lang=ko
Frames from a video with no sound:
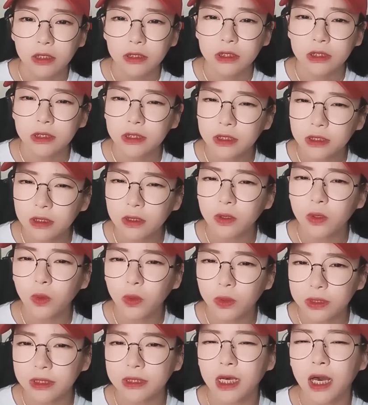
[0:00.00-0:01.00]
실로
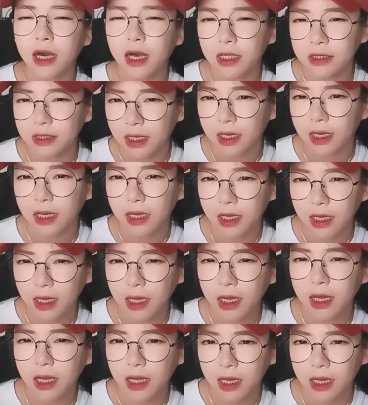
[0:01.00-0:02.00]

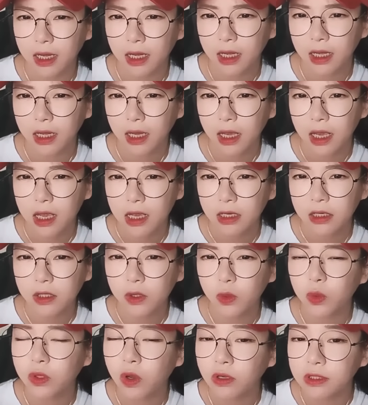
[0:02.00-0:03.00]
이상하다.
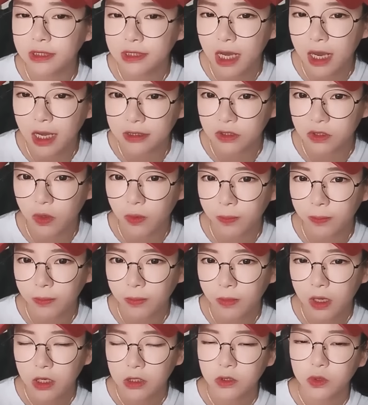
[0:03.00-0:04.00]
그리고 더 이상한 점.
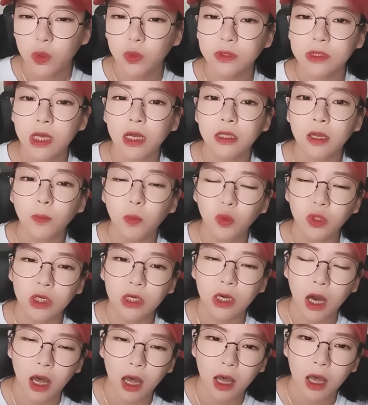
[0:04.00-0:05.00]
조사하다
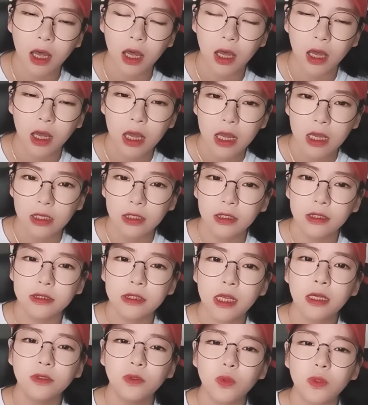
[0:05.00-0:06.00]
보니까 이
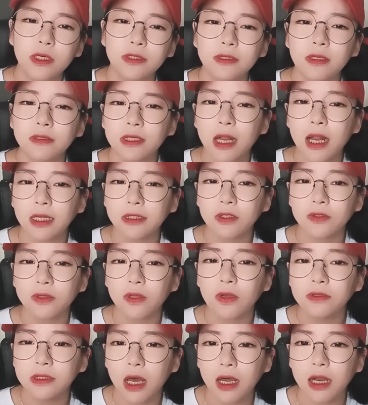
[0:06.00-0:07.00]
산속에서
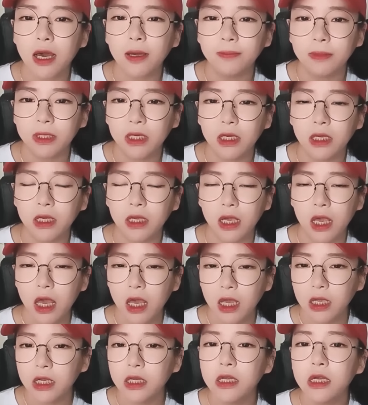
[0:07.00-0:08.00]
사라졌던 사람이
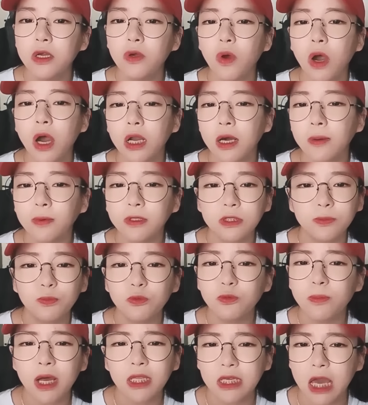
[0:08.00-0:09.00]
이 리우
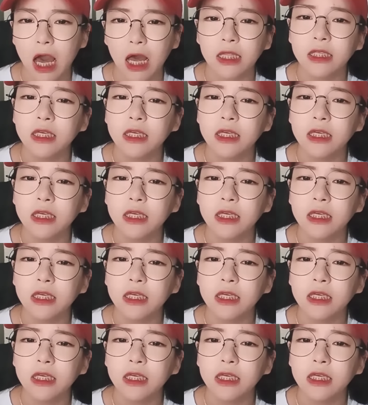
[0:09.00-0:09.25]
할아버지뿐만이